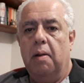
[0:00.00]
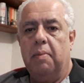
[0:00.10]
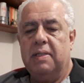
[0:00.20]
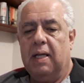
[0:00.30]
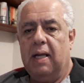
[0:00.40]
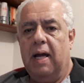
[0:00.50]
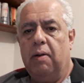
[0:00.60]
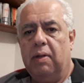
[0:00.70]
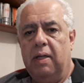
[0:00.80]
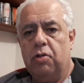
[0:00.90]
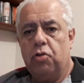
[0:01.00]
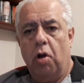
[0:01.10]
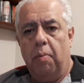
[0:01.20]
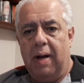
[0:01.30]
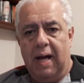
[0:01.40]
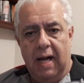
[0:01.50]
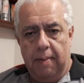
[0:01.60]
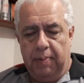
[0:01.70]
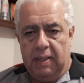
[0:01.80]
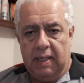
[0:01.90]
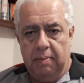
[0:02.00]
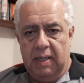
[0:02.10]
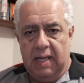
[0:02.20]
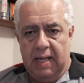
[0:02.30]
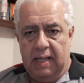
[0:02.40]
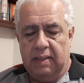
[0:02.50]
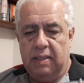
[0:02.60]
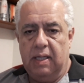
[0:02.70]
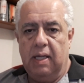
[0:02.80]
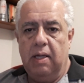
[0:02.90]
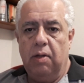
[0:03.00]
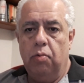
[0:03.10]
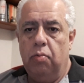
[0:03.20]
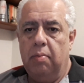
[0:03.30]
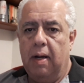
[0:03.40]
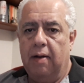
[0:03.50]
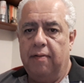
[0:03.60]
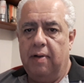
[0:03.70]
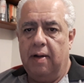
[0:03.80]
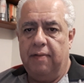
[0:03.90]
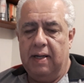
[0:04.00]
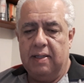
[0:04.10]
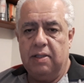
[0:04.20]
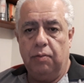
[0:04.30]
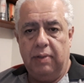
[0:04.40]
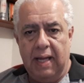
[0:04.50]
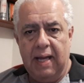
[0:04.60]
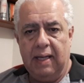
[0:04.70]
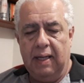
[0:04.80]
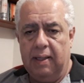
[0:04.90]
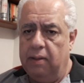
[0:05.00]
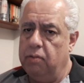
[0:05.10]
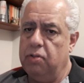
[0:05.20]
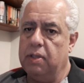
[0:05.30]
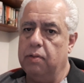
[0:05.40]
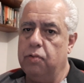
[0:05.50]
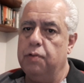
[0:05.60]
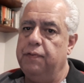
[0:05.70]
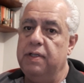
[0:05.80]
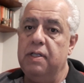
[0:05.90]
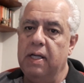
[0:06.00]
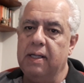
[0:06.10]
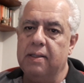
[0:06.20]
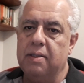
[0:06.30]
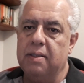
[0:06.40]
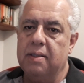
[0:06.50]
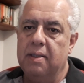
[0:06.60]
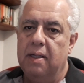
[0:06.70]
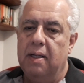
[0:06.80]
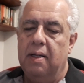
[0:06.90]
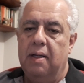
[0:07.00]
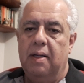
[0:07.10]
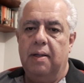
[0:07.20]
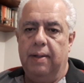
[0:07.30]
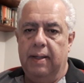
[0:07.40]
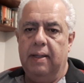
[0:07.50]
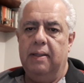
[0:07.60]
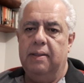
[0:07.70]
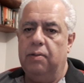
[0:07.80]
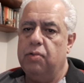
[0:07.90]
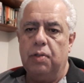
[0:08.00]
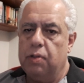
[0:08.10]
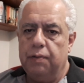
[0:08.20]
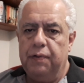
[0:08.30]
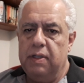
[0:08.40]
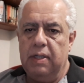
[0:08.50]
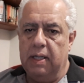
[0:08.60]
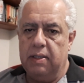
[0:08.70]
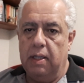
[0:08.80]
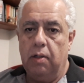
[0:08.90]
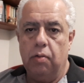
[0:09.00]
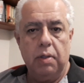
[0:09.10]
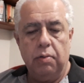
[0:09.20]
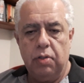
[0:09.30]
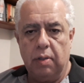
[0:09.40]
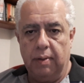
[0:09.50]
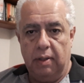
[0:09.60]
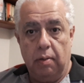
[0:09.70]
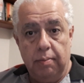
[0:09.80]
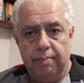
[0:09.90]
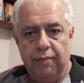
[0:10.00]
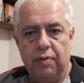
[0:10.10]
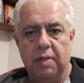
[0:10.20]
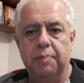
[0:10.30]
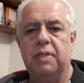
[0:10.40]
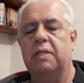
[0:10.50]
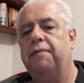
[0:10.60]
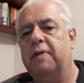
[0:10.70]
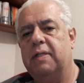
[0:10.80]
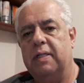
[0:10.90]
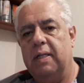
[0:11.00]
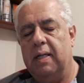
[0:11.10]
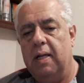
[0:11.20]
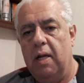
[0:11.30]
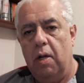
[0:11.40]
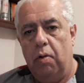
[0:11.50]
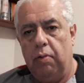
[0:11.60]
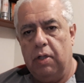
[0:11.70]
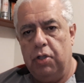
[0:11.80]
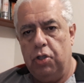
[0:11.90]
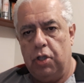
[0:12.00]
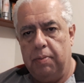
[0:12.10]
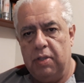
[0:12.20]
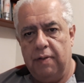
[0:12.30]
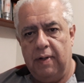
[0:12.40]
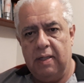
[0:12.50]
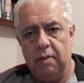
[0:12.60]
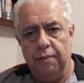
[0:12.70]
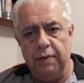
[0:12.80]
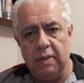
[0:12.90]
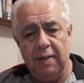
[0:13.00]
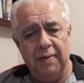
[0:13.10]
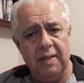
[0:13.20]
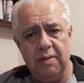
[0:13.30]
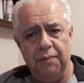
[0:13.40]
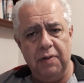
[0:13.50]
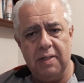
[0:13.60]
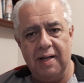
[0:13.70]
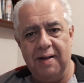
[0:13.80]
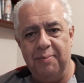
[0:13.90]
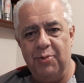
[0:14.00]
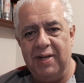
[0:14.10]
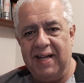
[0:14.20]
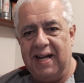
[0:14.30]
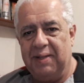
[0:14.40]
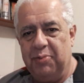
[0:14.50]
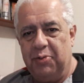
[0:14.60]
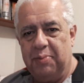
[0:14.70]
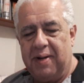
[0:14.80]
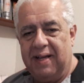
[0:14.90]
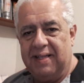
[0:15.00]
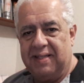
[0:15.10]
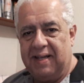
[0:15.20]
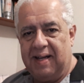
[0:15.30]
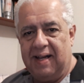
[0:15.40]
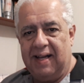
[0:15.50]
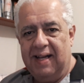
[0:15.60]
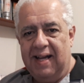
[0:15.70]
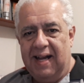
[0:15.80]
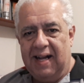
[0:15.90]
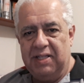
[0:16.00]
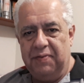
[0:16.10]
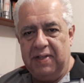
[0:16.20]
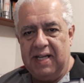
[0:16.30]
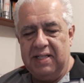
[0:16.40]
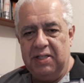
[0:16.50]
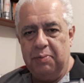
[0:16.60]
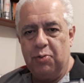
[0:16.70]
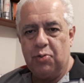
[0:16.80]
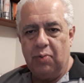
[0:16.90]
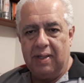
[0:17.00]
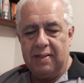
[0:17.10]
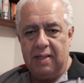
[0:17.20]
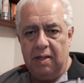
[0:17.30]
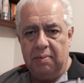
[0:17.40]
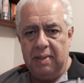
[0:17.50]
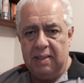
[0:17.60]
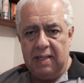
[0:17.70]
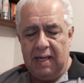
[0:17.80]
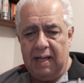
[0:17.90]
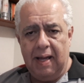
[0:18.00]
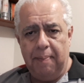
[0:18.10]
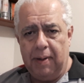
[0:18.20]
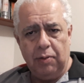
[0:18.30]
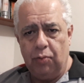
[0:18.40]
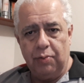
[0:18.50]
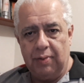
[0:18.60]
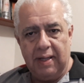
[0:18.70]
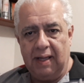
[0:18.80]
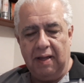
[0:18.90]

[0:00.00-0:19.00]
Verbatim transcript: Mas é claro que só uma rápida anamnese e uma avaliação técnica não são suficientes né, não são suficientes, a rigor não são. Então você precisa fazer o que a gente chama de avaliação física. A avaliação física acabou ligada muito mais à atividade de musculação, mas ela é para tudo, né?